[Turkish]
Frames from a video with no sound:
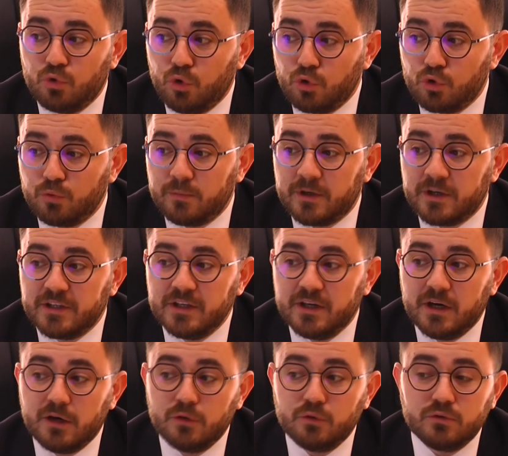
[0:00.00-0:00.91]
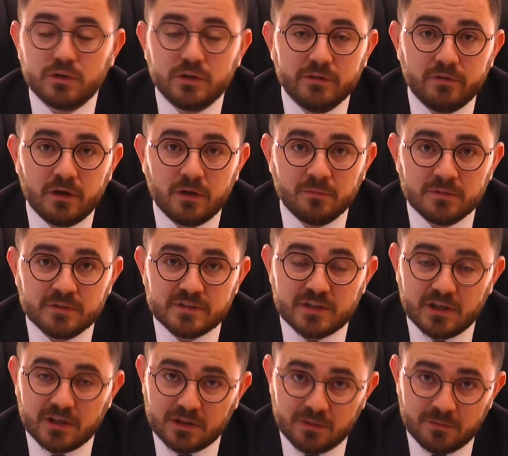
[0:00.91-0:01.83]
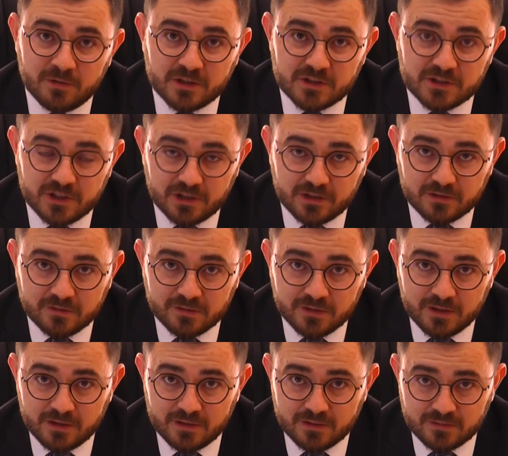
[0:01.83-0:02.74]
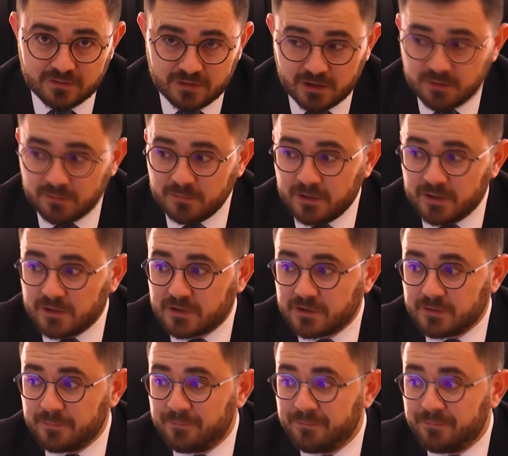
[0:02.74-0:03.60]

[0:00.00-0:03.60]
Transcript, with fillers: koruma yahut devamını saklamak şeklinde tanımlanır.